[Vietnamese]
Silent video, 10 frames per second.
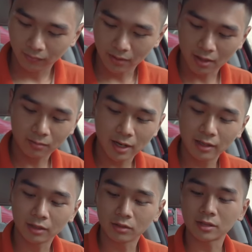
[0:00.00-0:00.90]
Và hôm
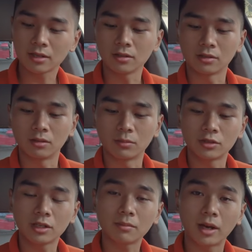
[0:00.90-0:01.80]
nay thì tôi sẽ sử dụng
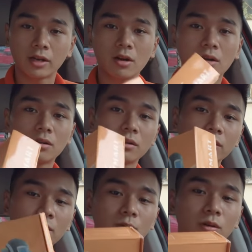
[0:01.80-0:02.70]
một chiếc máy đo
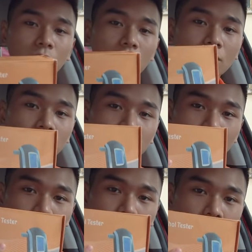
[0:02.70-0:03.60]
nồng độ cồn
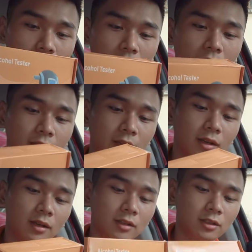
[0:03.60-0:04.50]
tôi có ở đây.
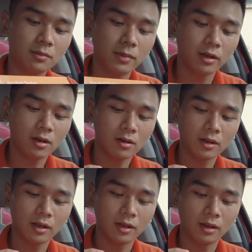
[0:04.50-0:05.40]
Chiếc máy đo
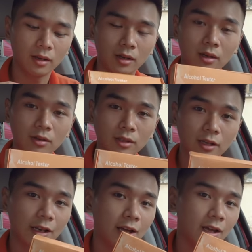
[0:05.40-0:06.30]
này có
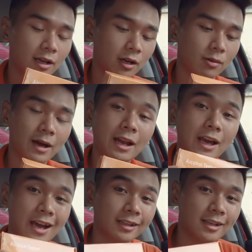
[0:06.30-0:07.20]
tên là, có mã
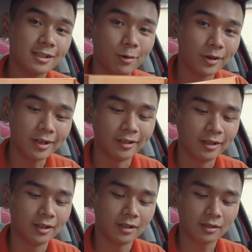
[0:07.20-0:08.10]
là AT6000.
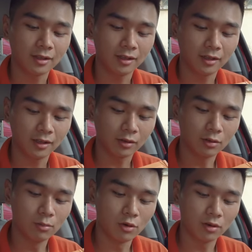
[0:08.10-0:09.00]
Thì
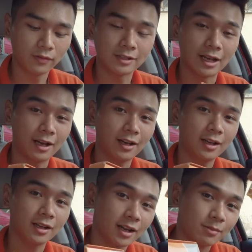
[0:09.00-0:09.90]
tôi mua với giá
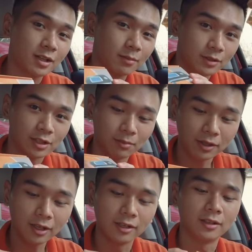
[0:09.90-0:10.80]
là
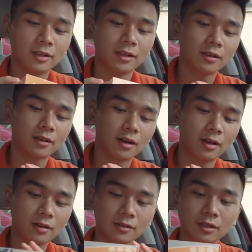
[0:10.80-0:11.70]
590.000.
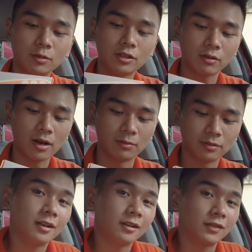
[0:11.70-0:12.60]
Đó, dưới 1 triệu đồng.
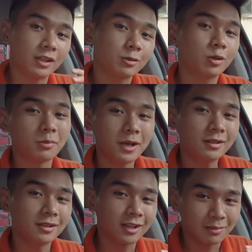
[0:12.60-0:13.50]
Và theo tôi được
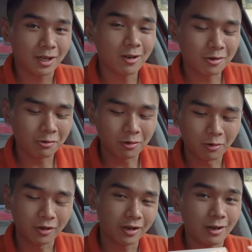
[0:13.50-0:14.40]
biết thì những cái máy đo nồng độ
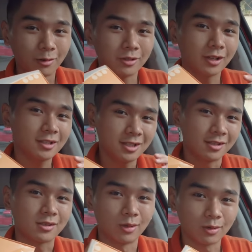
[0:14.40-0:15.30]
cồn này đều có những cái
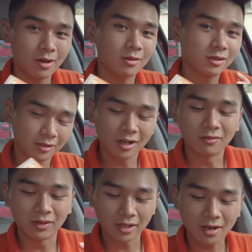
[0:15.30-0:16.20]
chỉ số đo tương
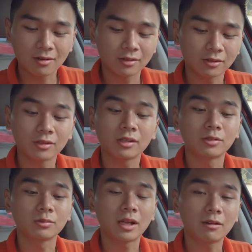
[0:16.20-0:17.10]
đồng với nhau, đó cho
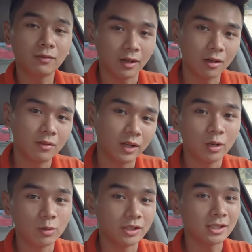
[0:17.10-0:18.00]
nên chúng ta không phải lo về
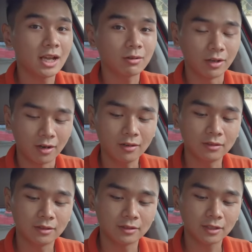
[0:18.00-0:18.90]
cái độ chính xác của nó,
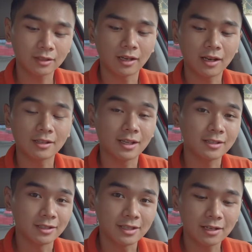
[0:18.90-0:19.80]
chắc chắn là
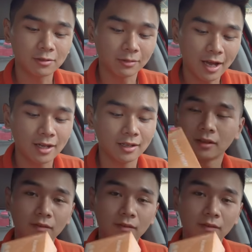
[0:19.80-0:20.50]
sẽ chính xác cho chúng ta.